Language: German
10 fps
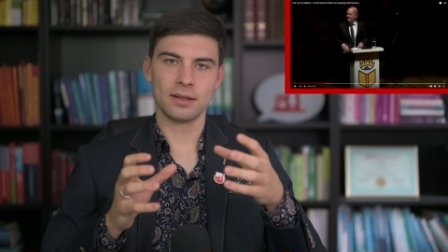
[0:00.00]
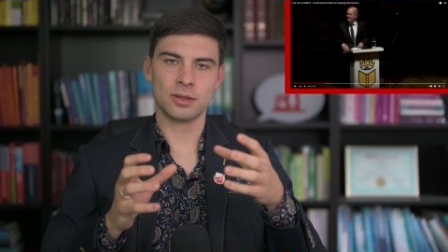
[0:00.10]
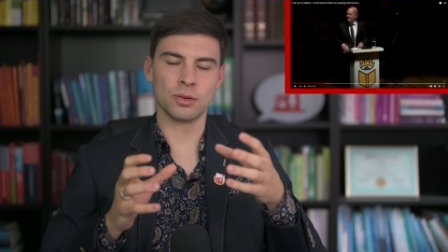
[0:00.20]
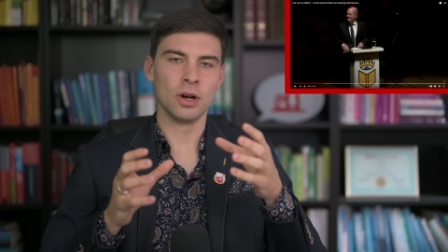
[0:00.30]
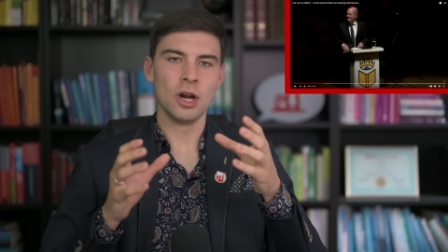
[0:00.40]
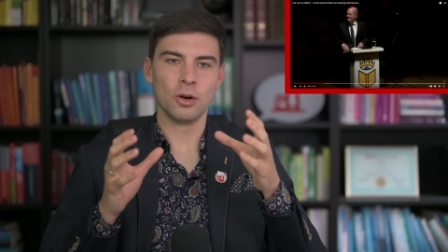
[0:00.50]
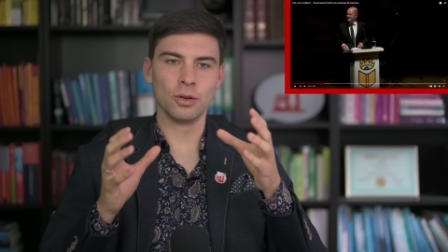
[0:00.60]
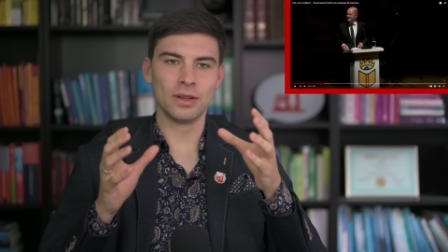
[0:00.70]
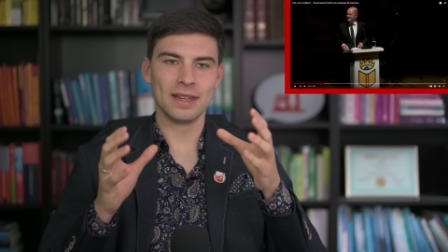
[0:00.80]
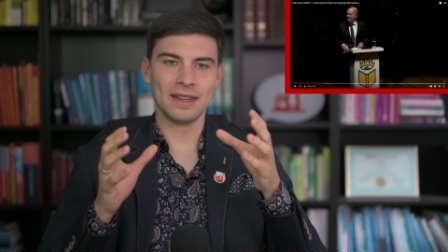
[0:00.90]
So,
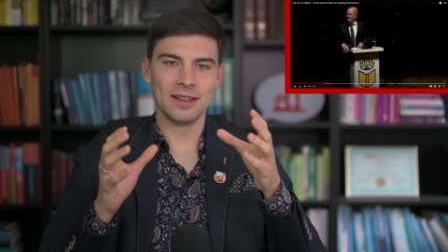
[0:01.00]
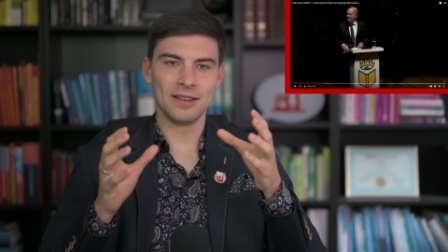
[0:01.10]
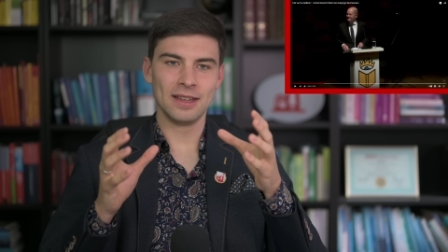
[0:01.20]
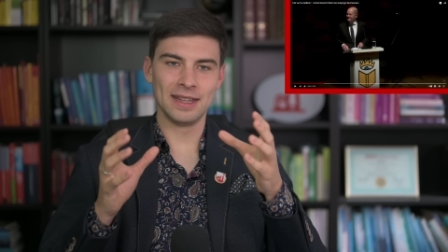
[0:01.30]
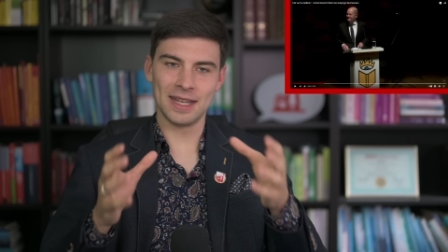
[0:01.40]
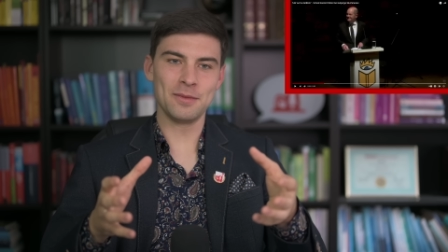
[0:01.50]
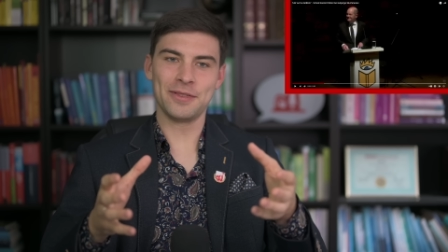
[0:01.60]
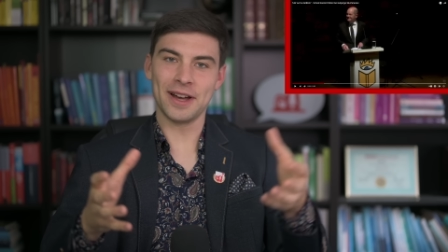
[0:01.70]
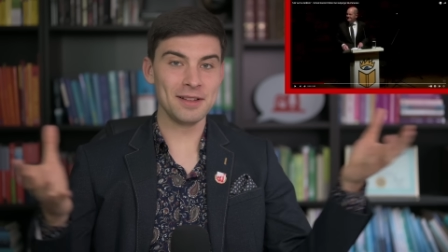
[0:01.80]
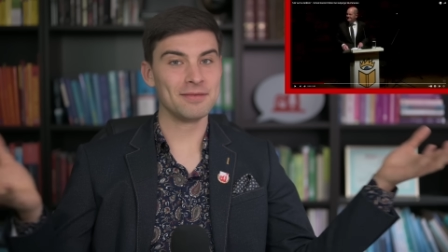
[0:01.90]
und in dem
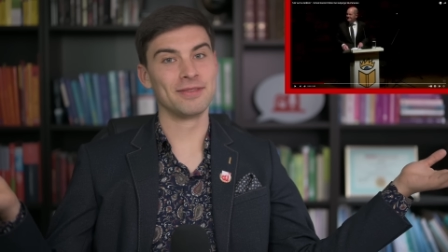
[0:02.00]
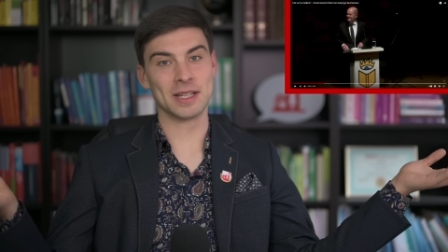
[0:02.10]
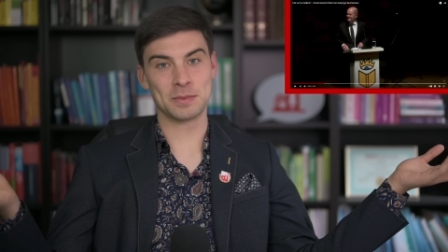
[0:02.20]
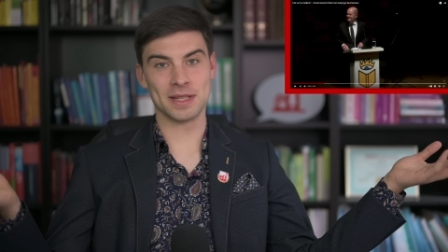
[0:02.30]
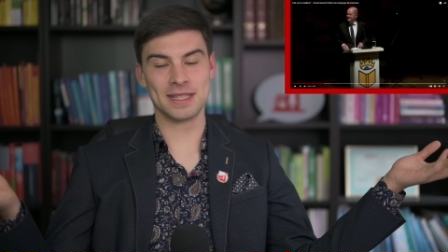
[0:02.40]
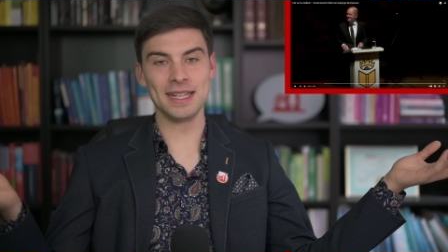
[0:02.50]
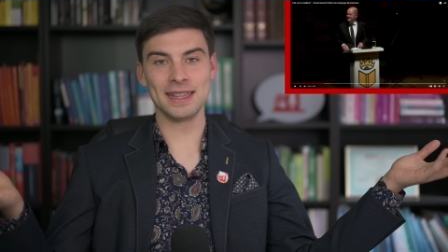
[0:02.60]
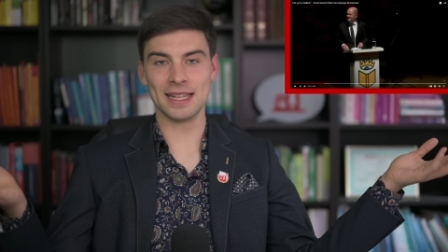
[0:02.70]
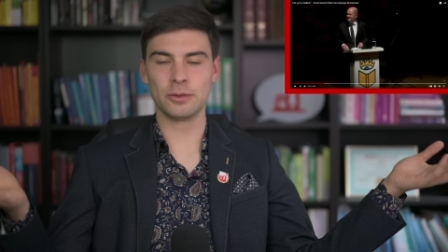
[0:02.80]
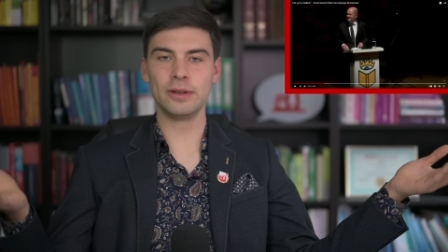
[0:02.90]
Fall, was
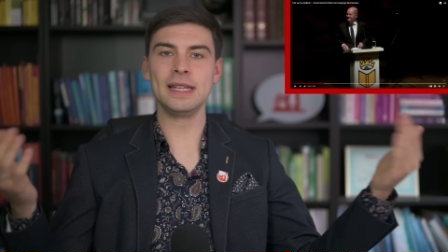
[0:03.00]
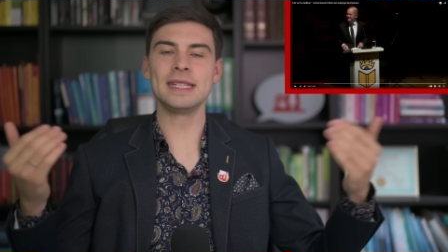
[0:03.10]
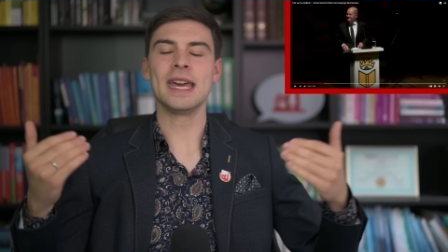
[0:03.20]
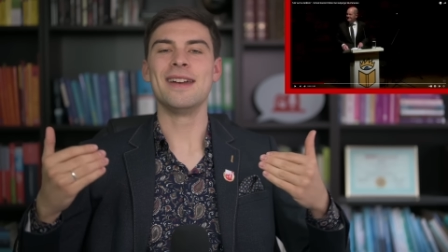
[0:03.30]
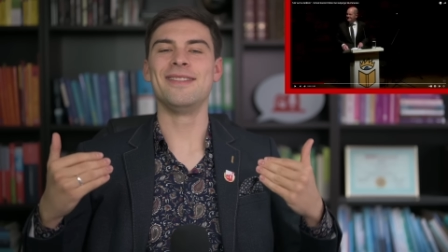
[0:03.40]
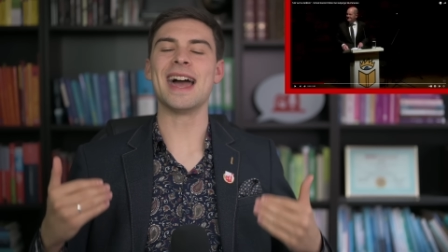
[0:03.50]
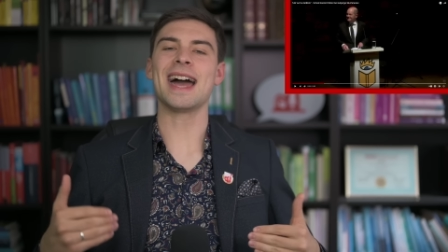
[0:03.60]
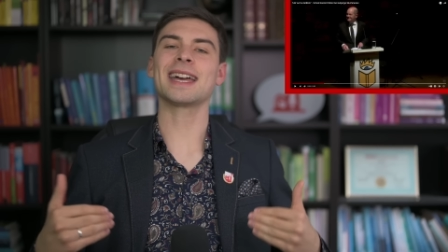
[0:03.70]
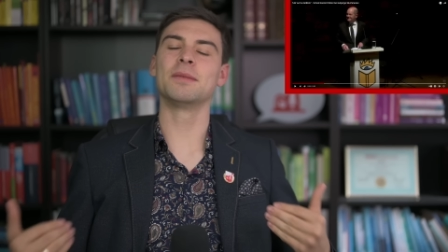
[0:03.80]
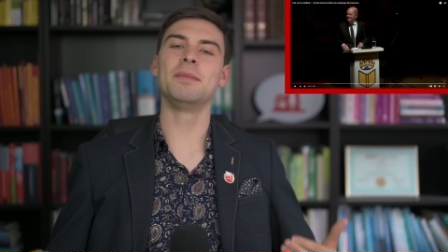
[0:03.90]
passiert? Natürlich, wir
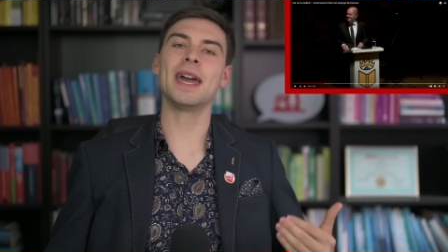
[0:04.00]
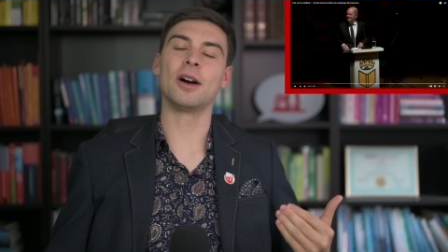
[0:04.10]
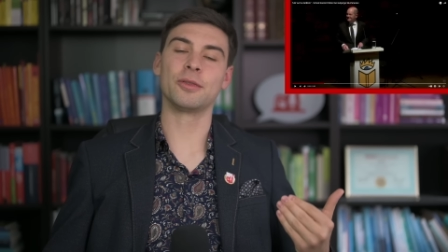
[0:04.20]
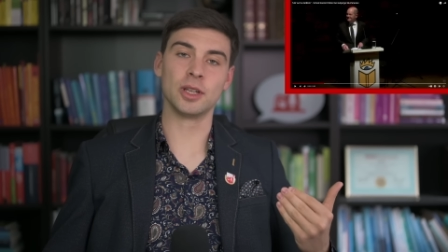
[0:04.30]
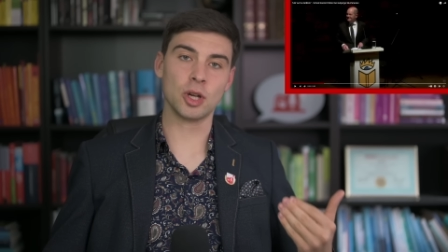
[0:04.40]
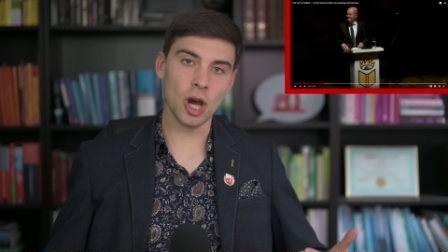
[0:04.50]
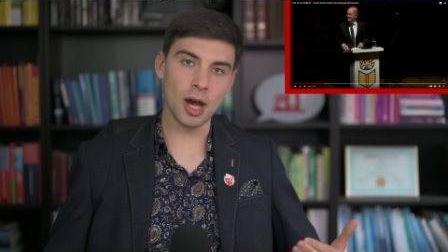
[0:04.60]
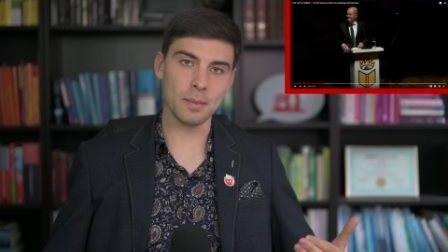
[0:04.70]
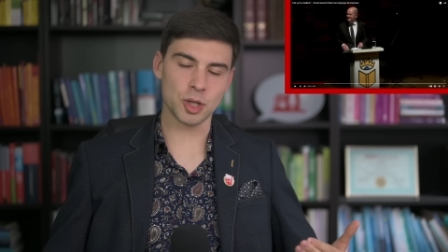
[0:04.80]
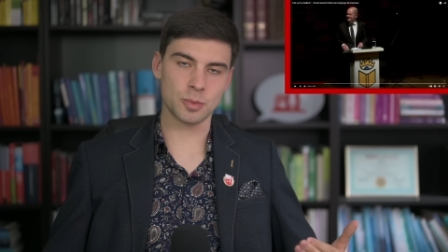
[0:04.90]
achten mehr auf die
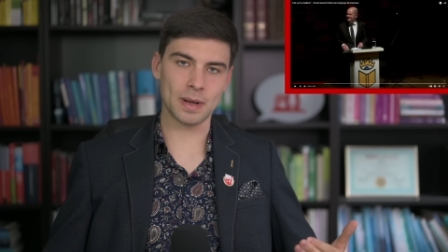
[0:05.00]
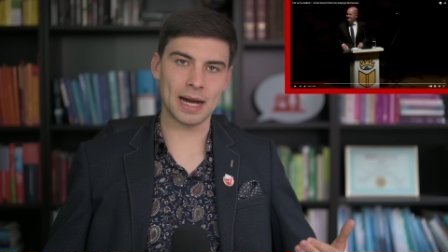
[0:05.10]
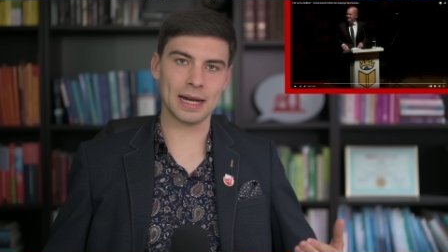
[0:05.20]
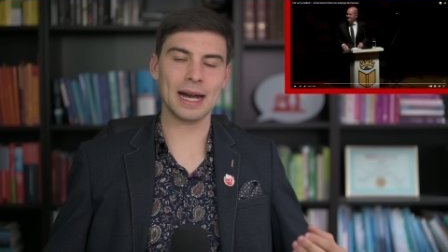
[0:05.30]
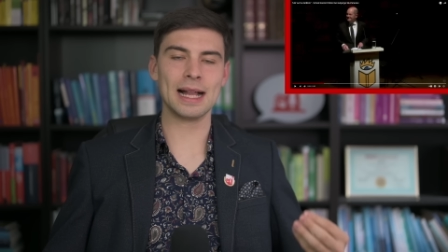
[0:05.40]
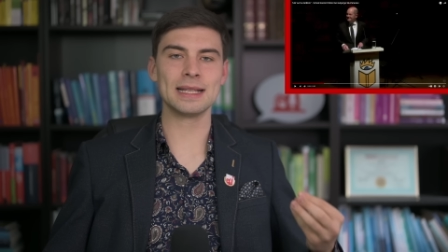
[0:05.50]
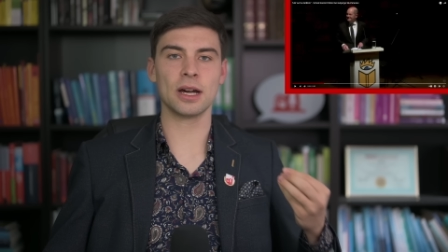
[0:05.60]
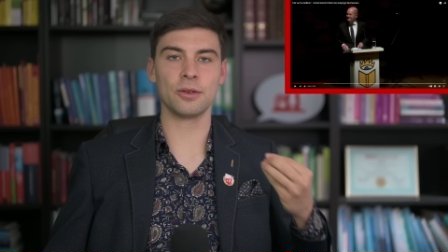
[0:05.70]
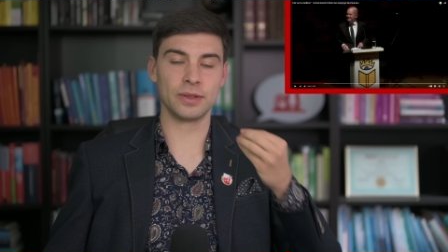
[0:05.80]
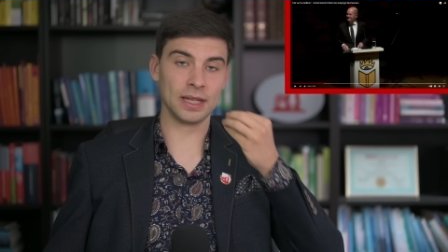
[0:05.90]
Körpersprache als
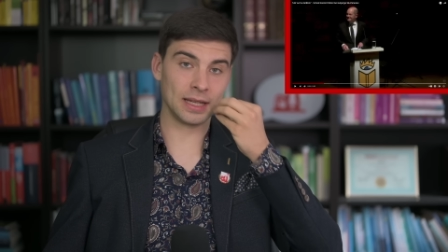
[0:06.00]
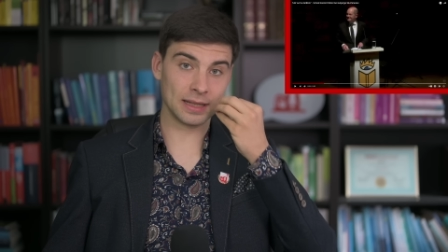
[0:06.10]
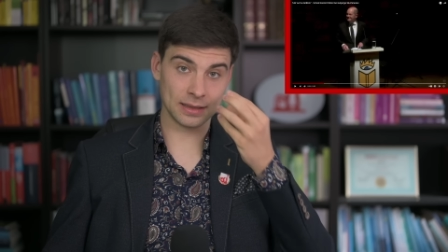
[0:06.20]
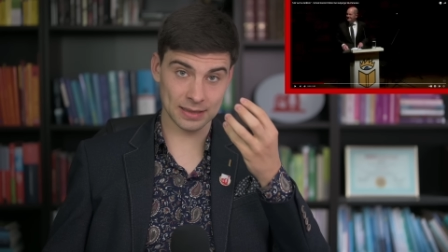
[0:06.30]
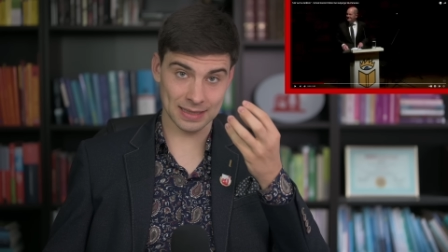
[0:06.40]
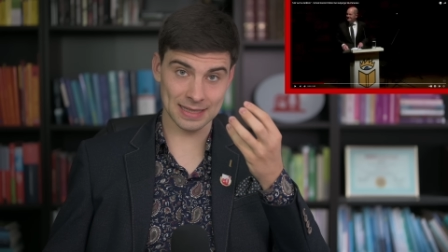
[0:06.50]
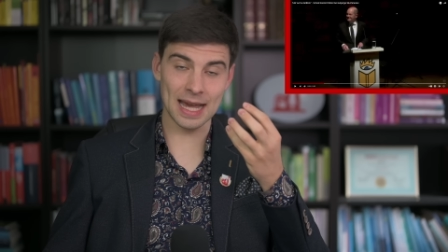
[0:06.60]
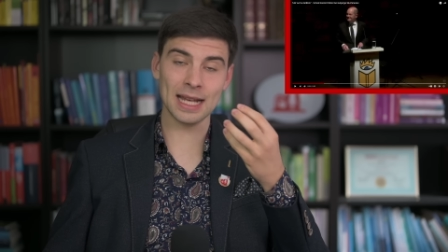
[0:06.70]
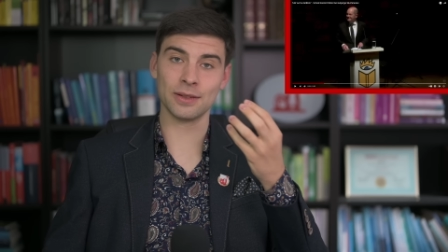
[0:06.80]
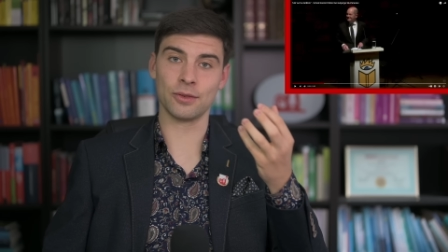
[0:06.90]
auf die, das
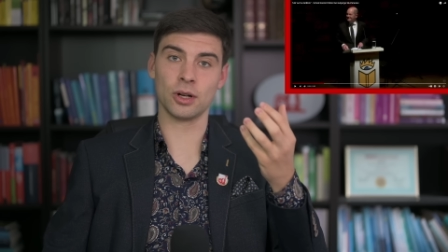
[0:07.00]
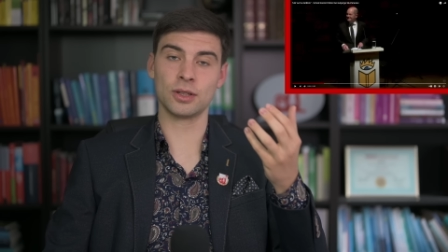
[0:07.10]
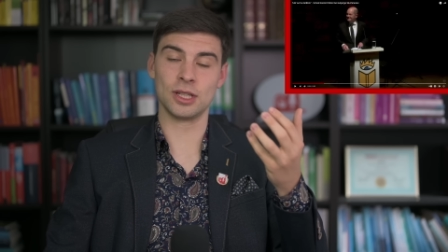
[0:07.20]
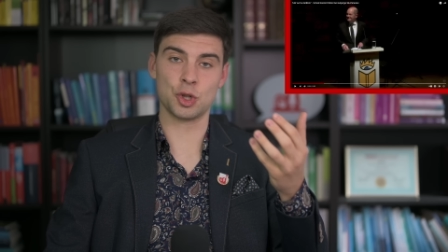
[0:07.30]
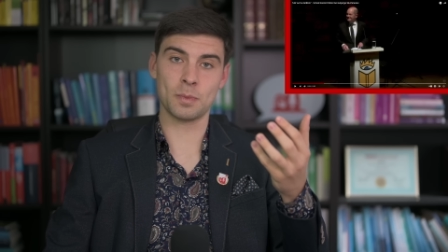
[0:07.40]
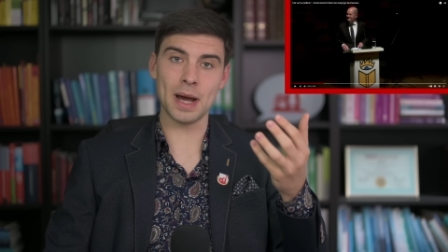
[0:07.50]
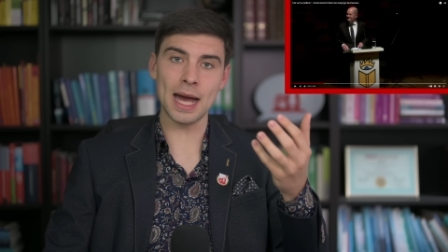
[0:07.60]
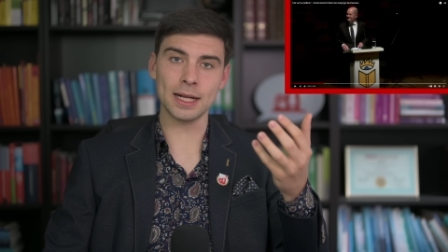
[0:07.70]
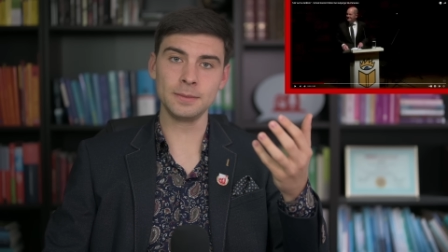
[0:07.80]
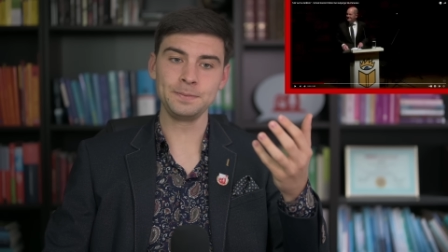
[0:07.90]
gesagte Wort, die
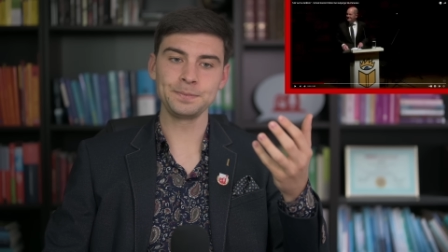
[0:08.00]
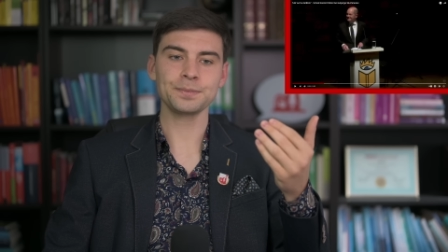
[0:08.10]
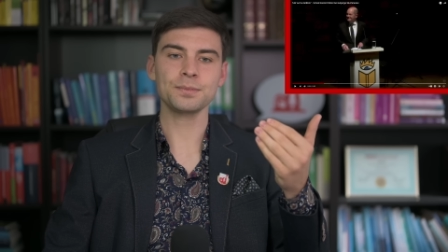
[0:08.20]
Sprache.